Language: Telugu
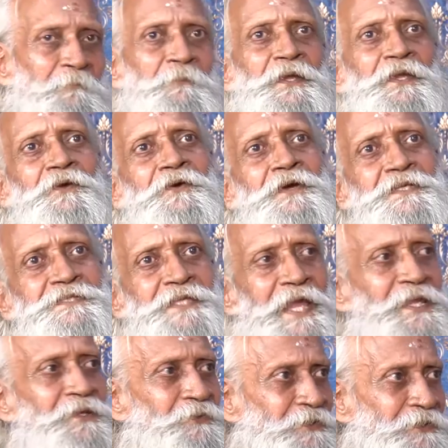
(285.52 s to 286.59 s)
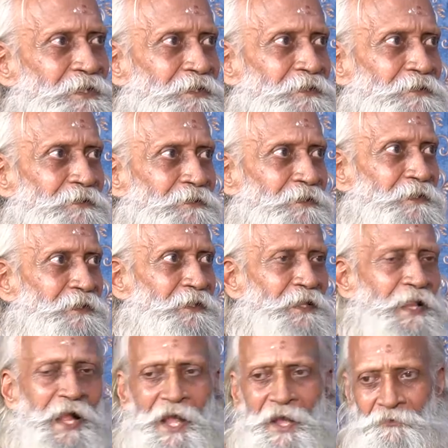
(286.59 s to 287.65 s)
మీ యొక్క స్థాయి కొద్దీ
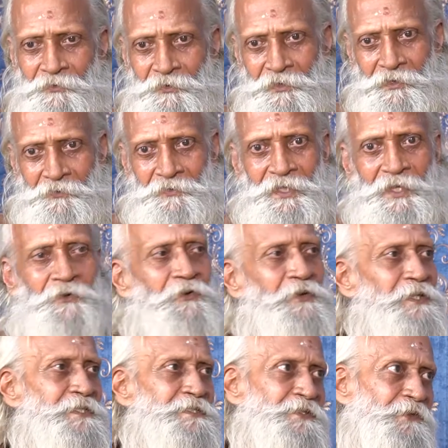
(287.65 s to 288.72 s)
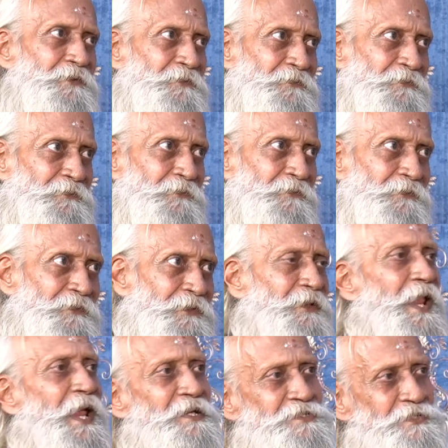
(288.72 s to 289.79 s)
ఆ ఊర్లో ఉండే హోటల్స్లో
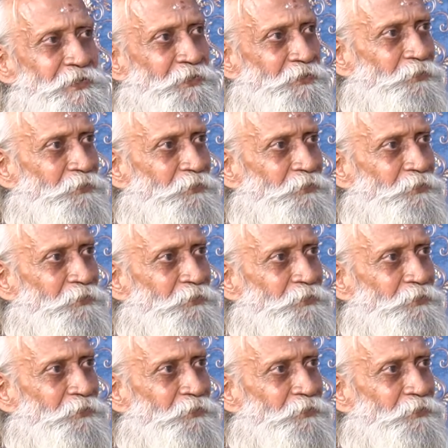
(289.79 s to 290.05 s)
లాడ్జ్లో